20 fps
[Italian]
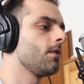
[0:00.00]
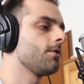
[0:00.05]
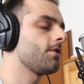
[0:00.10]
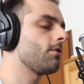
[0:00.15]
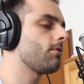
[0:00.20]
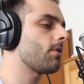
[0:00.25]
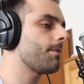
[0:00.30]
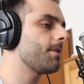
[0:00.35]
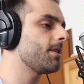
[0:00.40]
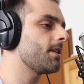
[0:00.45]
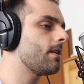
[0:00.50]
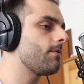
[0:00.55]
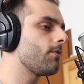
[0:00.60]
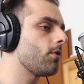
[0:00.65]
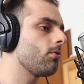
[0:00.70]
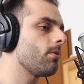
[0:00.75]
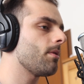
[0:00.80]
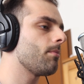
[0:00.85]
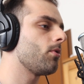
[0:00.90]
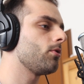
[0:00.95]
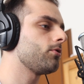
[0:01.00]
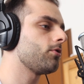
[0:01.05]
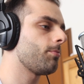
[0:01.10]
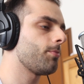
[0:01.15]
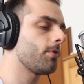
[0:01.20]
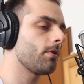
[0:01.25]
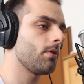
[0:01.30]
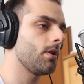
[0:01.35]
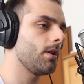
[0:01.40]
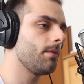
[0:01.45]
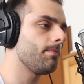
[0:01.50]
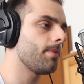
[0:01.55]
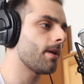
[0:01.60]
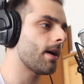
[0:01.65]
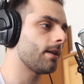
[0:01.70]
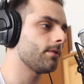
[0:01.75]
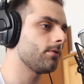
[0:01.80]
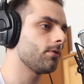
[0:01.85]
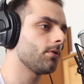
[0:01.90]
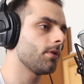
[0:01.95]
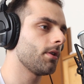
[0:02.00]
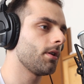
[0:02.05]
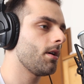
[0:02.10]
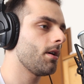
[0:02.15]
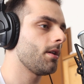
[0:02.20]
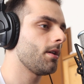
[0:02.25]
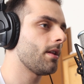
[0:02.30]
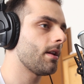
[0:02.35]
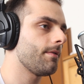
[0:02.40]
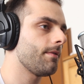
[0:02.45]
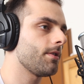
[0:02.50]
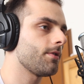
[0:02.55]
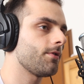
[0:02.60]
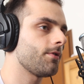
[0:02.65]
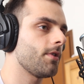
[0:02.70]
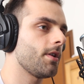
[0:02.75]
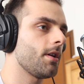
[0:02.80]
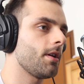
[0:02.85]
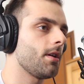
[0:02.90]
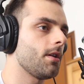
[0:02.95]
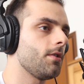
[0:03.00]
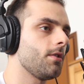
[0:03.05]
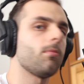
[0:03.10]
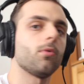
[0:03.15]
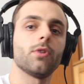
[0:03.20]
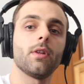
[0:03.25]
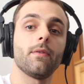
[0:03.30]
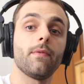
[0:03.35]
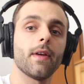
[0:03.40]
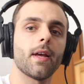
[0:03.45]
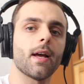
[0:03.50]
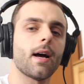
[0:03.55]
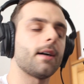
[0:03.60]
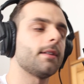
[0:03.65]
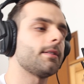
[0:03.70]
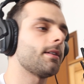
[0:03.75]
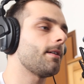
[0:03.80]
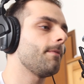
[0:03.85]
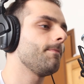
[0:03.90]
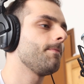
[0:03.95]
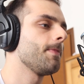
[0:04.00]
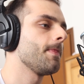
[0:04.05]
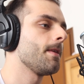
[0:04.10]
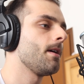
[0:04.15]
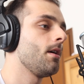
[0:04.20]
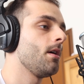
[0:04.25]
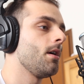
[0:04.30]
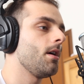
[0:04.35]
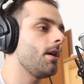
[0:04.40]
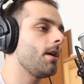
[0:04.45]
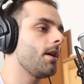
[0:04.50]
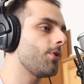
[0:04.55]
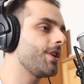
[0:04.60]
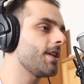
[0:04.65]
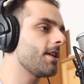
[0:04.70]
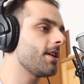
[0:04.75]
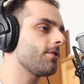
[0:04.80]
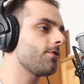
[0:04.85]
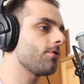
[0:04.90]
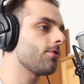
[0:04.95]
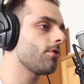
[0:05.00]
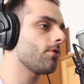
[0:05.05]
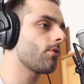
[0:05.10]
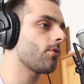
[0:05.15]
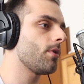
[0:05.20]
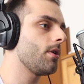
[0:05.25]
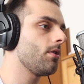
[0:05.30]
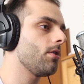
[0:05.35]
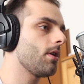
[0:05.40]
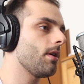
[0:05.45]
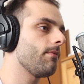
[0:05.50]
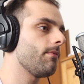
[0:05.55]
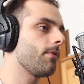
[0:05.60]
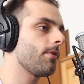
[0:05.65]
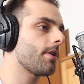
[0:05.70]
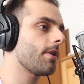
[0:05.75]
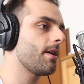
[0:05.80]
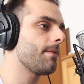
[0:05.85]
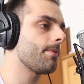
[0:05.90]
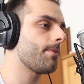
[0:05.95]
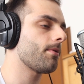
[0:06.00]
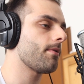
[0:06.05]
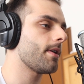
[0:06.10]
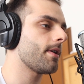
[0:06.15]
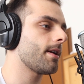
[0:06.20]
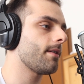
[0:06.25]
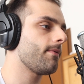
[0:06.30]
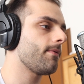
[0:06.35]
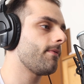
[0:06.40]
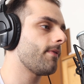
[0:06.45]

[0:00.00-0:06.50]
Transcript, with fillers: Sicuramente il volume è molto più equilibrato eh, nella versione modificata. Quindi adesso quello che vorrei provare a